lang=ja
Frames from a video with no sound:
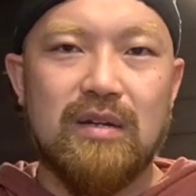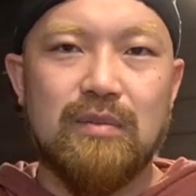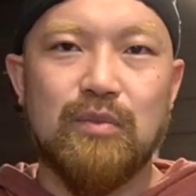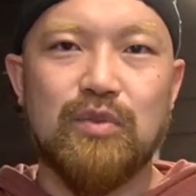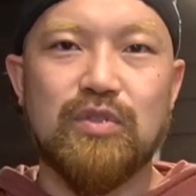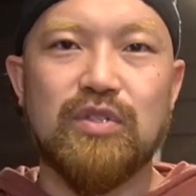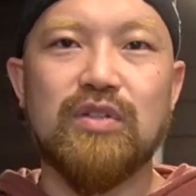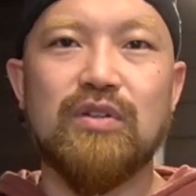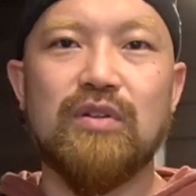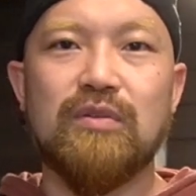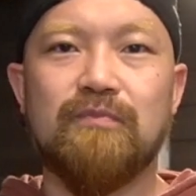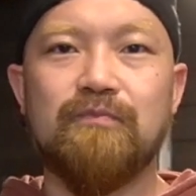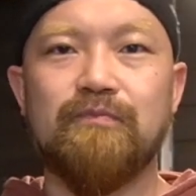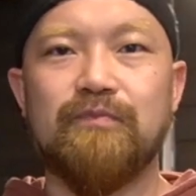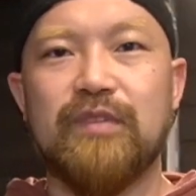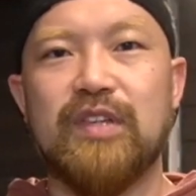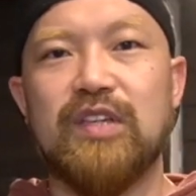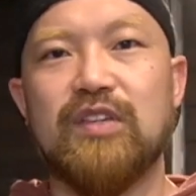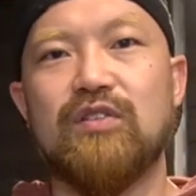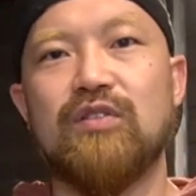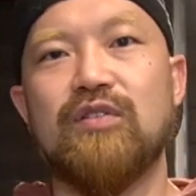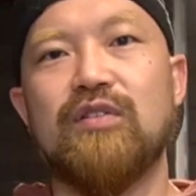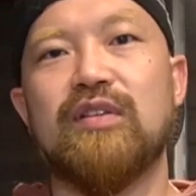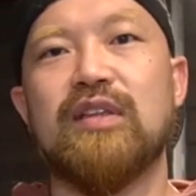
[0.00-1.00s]
もちろん
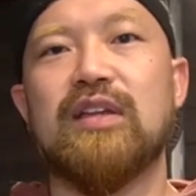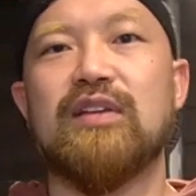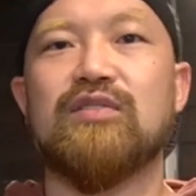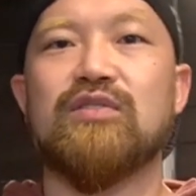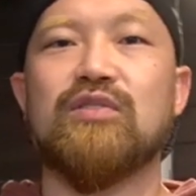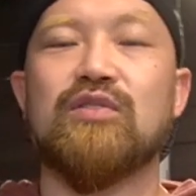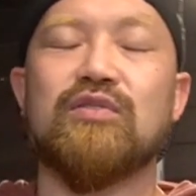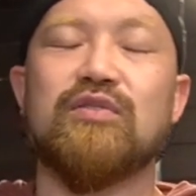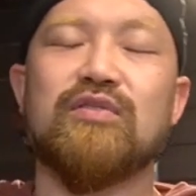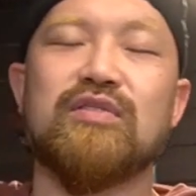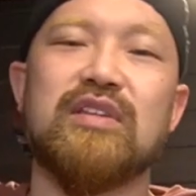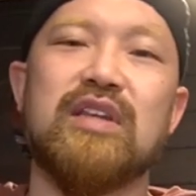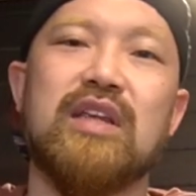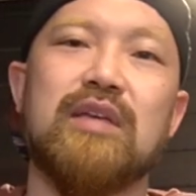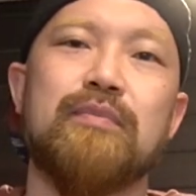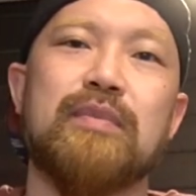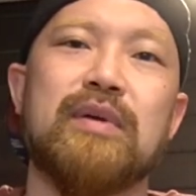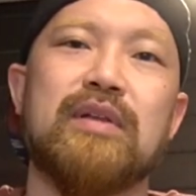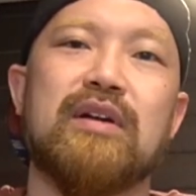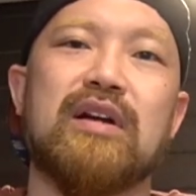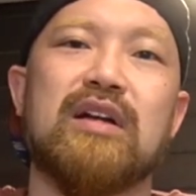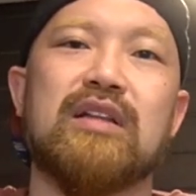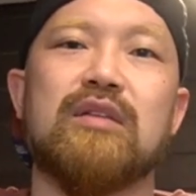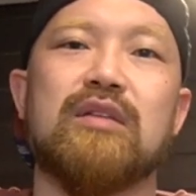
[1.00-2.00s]
人によっては
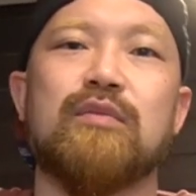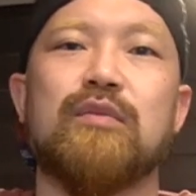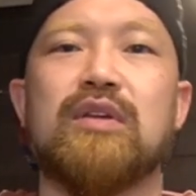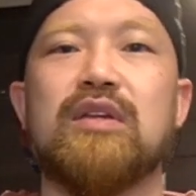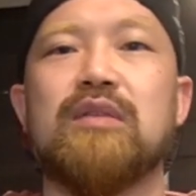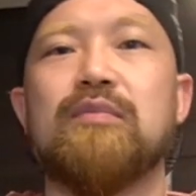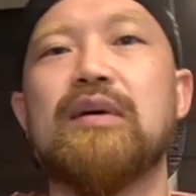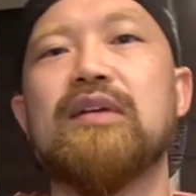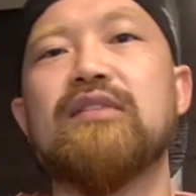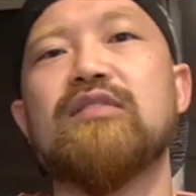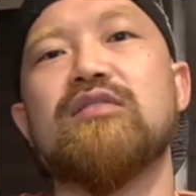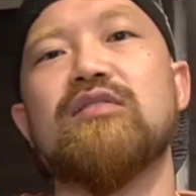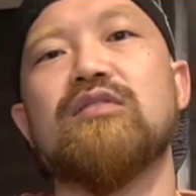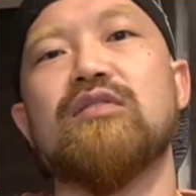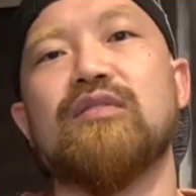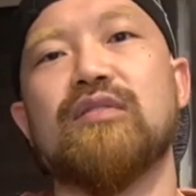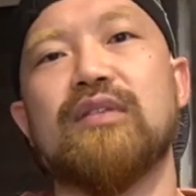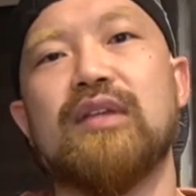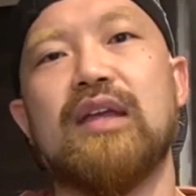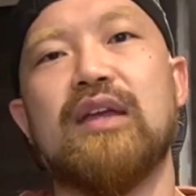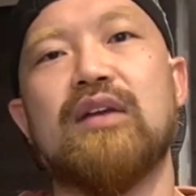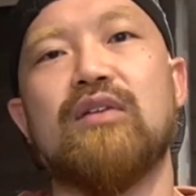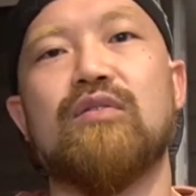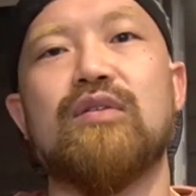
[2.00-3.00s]
ショートスリーパーの方もいますの
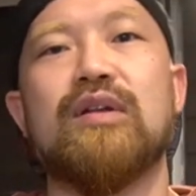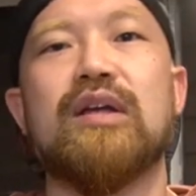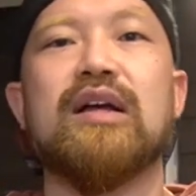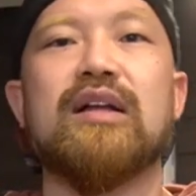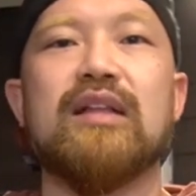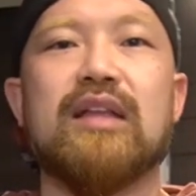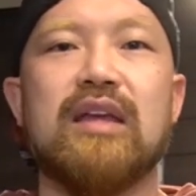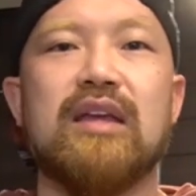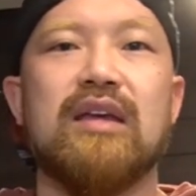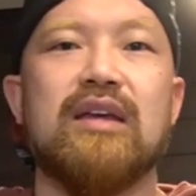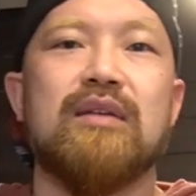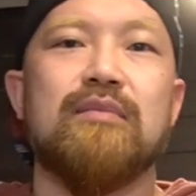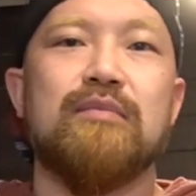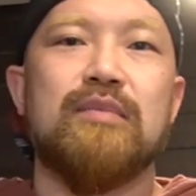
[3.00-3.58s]
でこれがね